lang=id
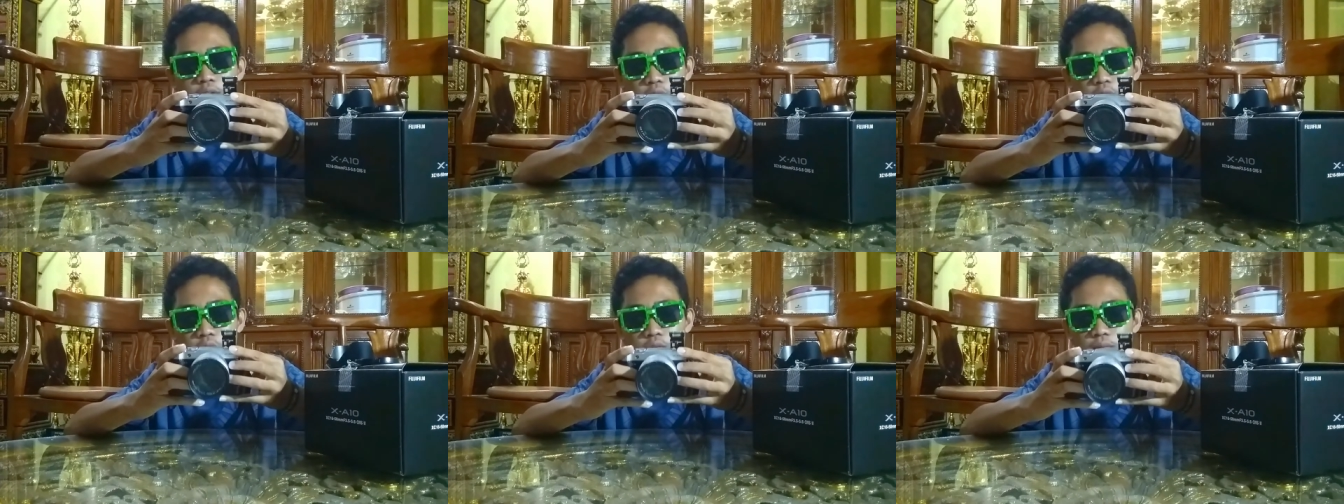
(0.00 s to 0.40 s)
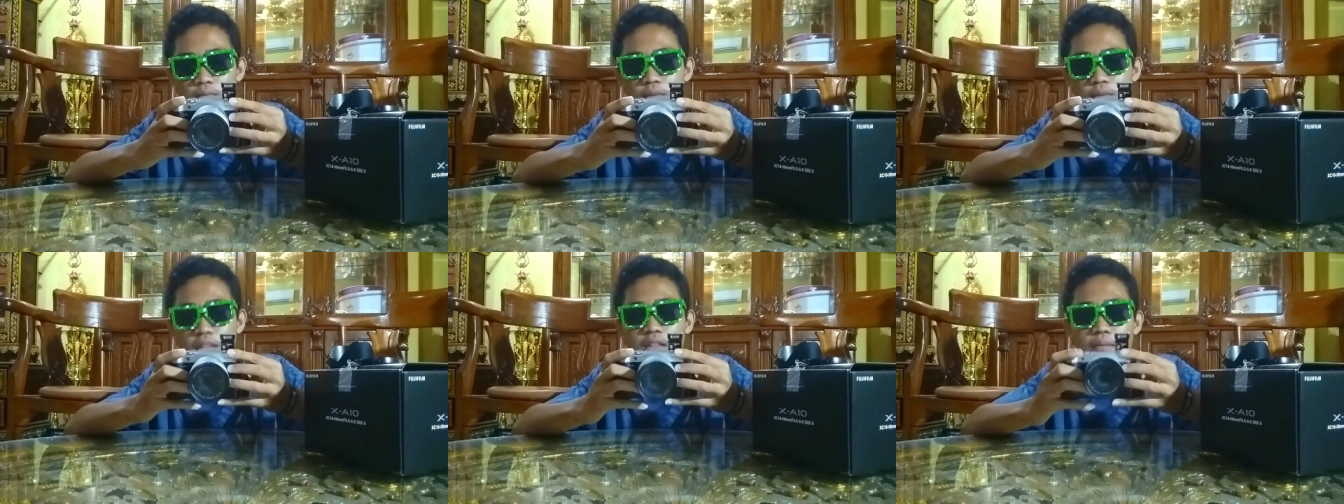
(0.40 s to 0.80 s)
uh
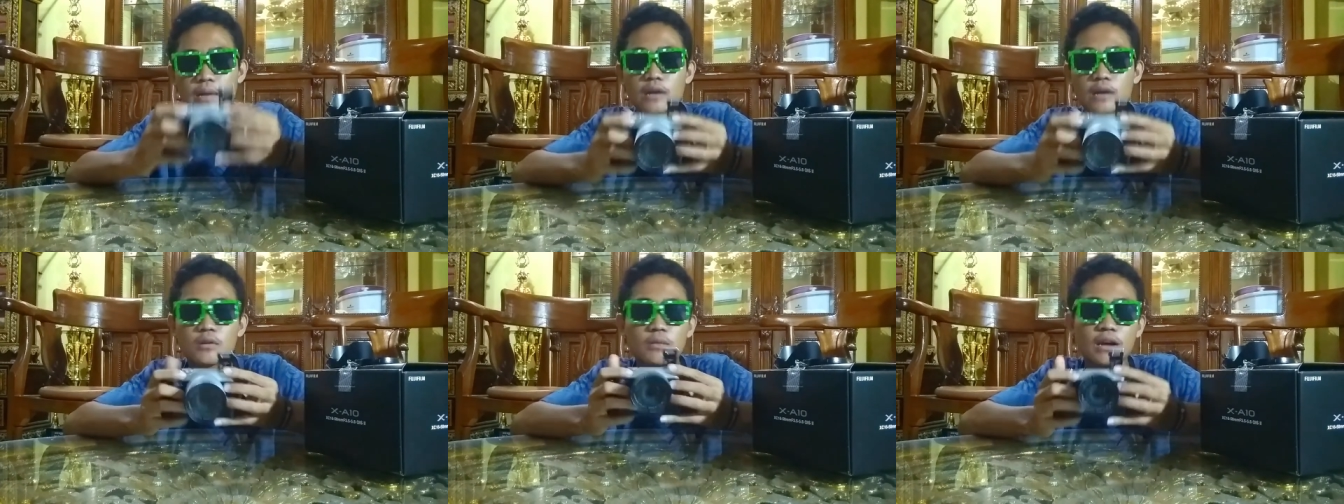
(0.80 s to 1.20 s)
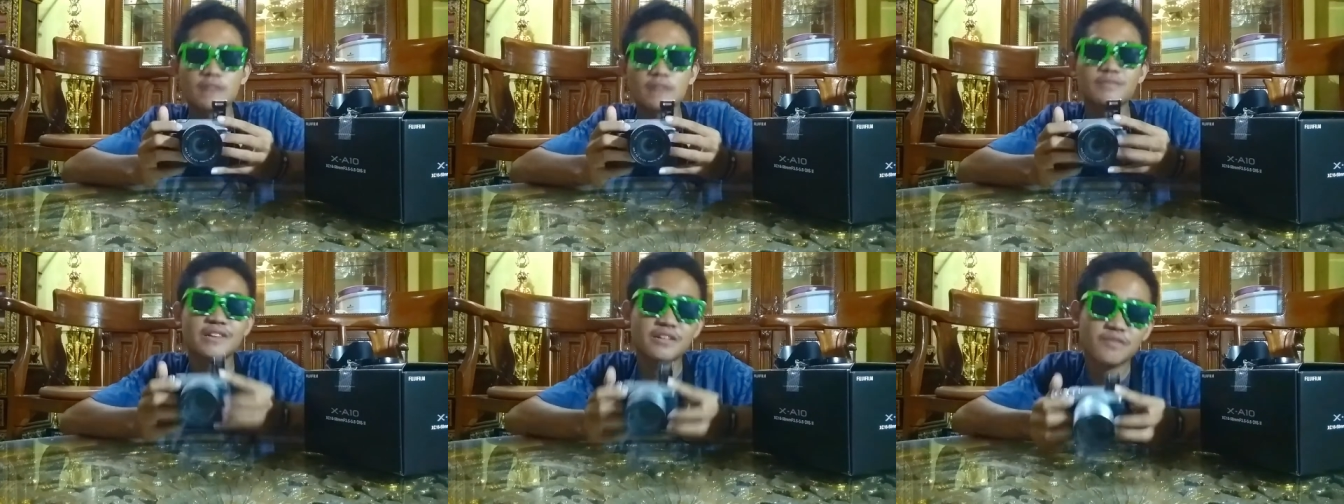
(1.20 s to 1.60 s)
mantap banget gue
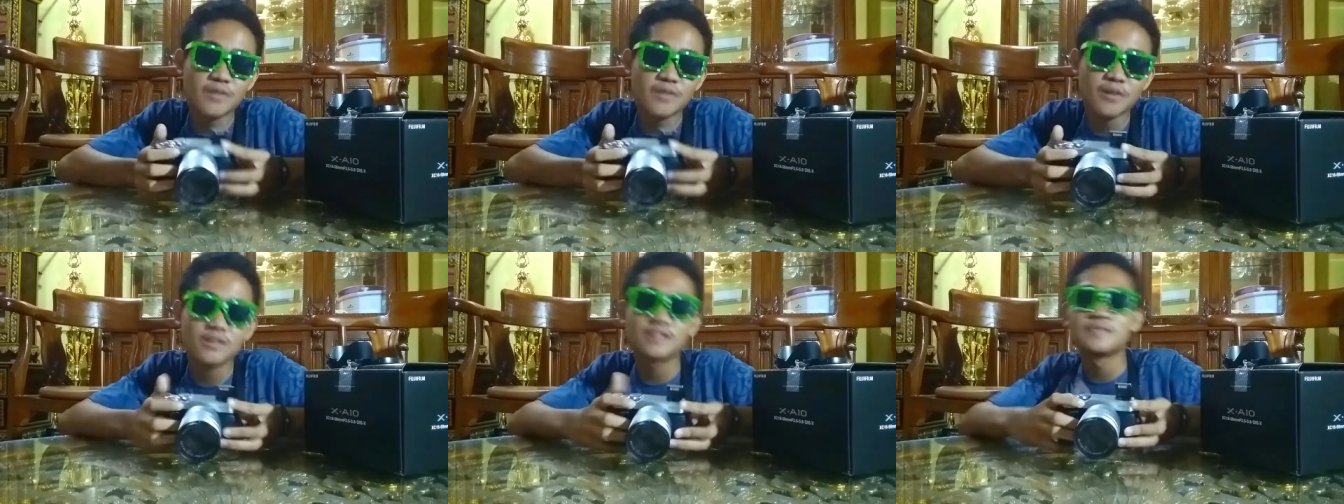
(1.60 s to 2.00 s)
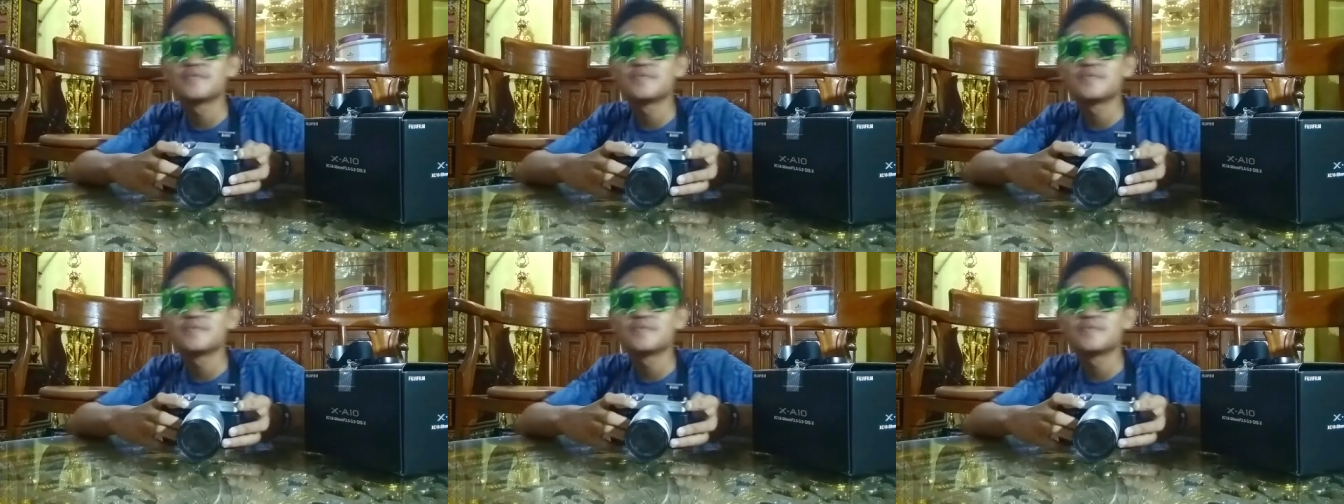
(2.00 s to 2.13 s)
bakalan bikin vlog